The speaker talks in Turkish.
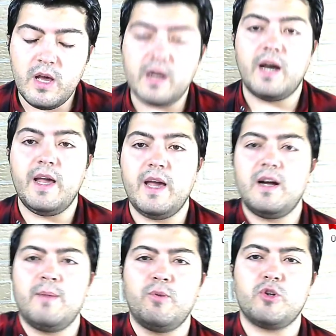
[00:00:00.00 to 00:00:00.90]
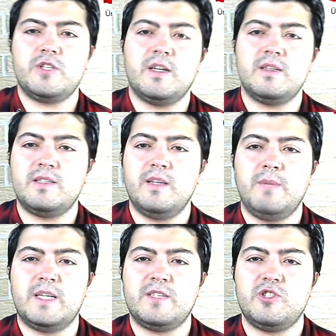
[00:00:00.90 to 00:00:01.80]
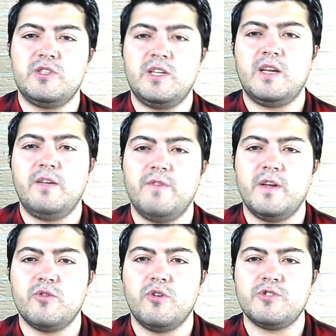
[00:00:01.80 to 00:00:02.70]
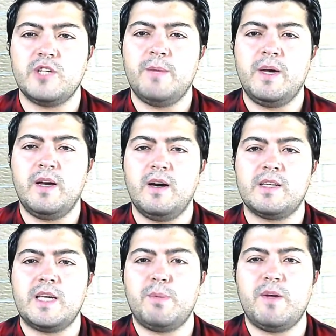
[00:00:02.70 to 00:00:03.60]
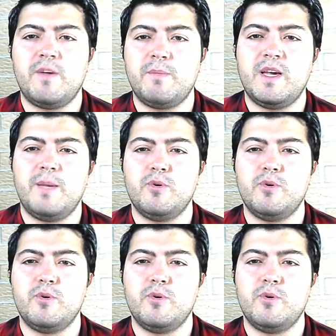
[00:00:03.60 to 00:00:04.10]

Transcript: KYK borçlarının silinmesi için teklif veriyor CHP. AKP ve MHP